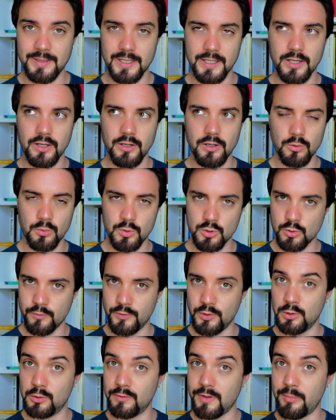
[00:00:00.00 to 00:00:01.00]
perché questo
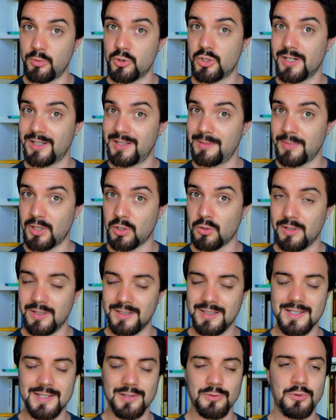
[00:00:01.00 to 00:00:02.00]
video dovrebbe uscire di
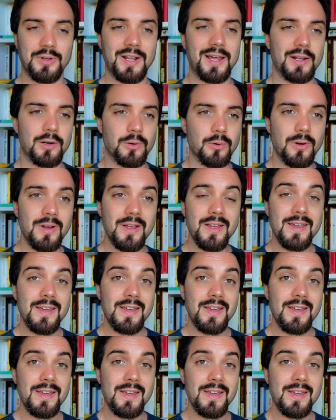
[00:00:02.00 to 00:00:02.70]
mercoledì se non erro,